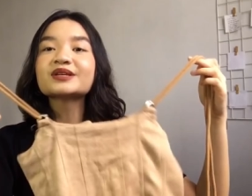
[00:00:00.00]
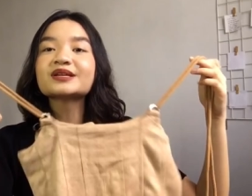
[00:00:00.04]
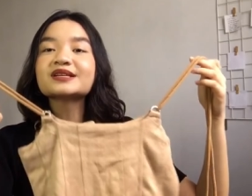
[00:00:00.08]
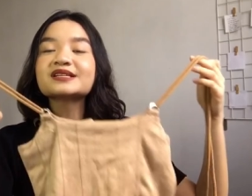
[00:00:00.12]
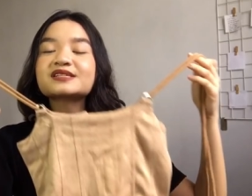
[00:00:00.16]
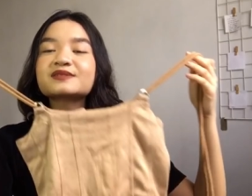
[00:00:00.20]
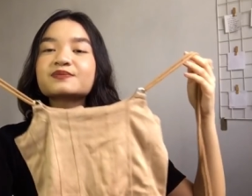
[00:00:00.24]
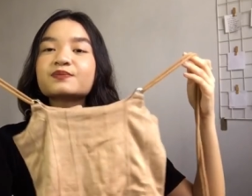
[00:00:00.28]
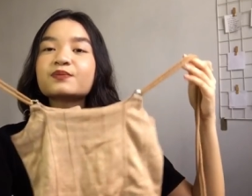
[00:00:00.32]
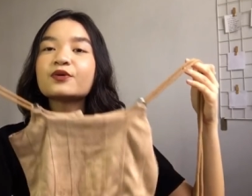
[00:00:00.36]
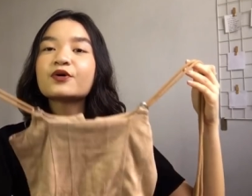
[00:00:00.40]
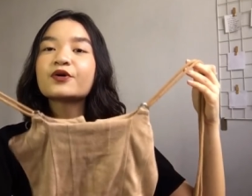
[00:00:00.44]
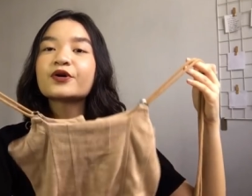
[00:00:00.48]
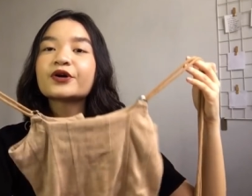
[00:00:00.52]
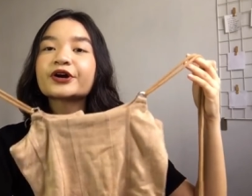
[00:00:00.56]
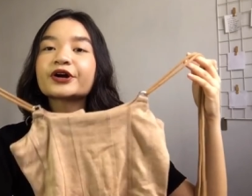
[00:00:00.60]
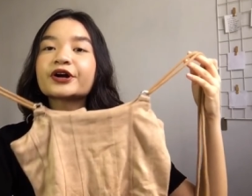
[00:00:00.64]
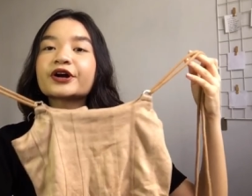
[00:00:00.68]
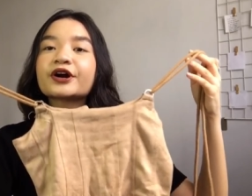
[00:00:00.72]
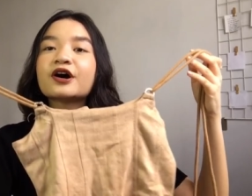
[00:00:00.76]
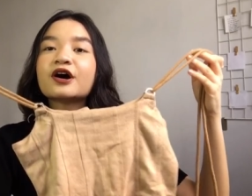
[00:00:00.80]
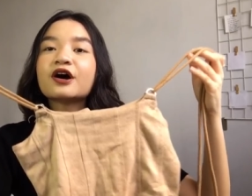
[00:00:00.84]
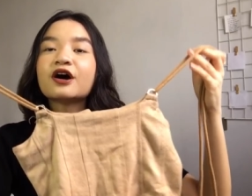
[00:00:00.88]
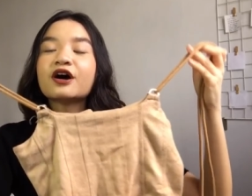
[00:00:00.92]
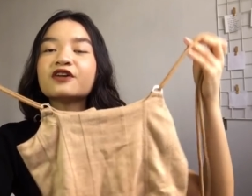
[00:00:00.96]
is
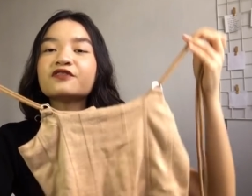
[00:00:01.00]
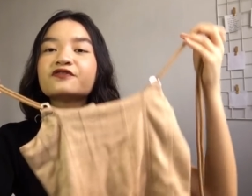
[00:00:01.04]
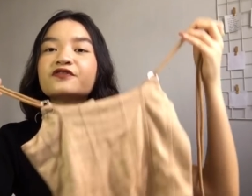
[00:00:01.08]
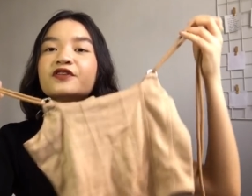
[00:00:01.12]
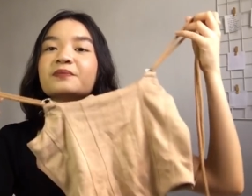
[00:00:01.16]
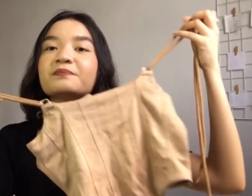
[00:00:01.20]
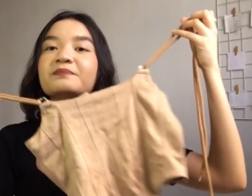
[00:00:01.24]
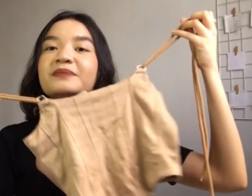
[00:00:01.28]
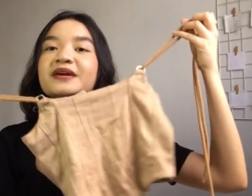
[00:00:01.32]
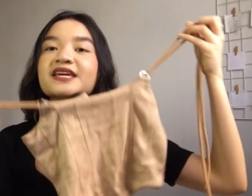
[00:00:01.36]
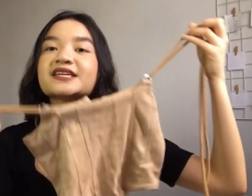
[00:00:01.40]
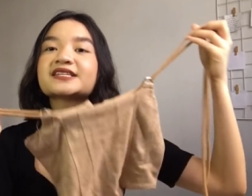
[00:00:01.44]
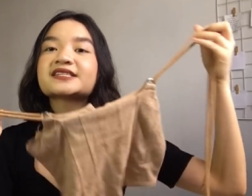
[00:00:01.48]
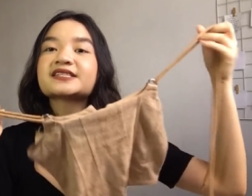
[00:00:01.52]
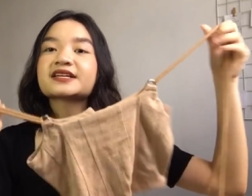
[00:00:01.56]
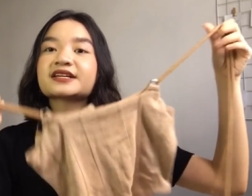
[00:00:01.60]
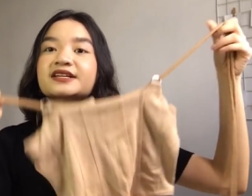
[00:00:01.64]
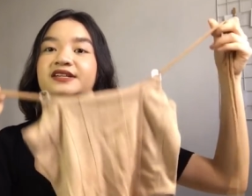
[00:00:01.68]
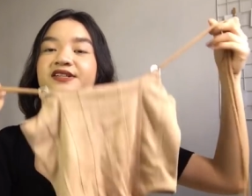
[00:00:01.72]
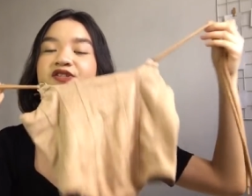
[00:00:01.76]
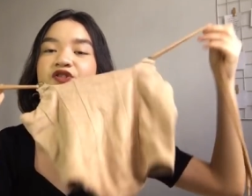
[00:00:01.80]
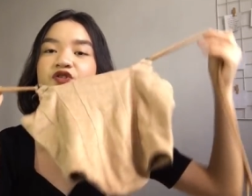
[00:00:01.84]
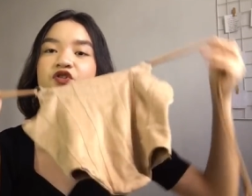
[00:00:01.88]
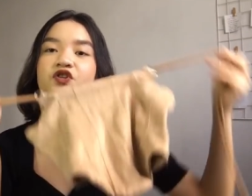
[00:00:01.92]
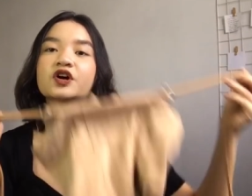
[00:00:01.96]
more of a basic
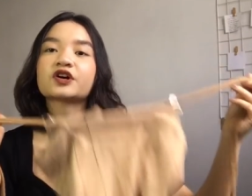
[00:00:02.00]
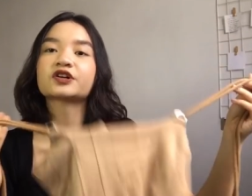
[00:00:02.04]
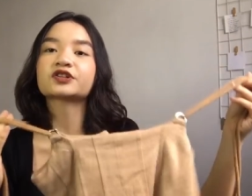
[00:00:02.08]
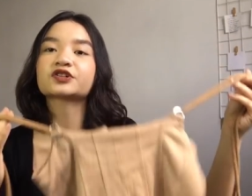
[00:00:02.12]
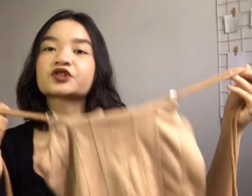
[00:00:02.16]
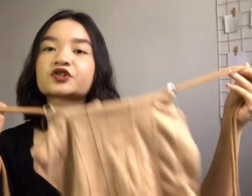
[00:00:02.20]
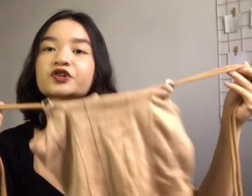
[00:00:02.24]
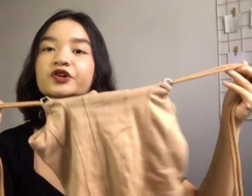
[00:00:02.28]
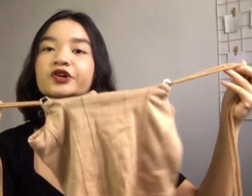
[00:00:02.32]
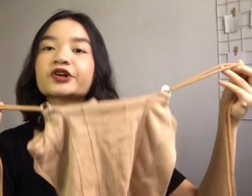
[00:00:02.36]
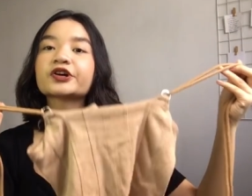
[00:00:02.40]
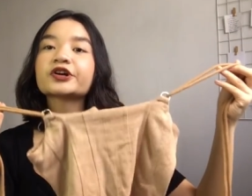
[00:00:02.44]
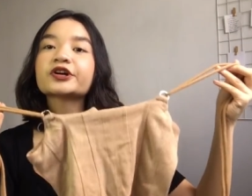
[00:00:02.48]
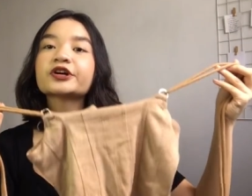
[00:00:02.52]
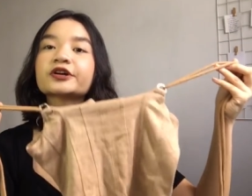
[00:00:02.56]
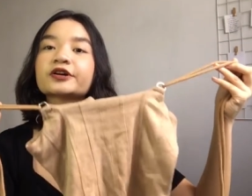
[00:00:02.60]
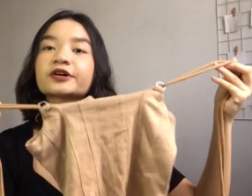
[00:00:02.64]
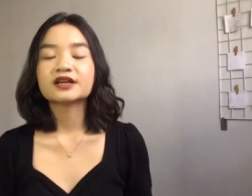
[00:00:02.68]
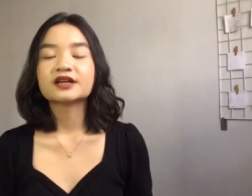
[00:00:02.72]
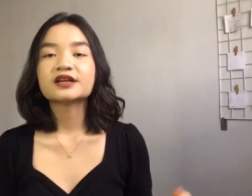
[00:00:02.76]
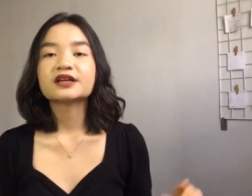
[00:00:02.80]
structure.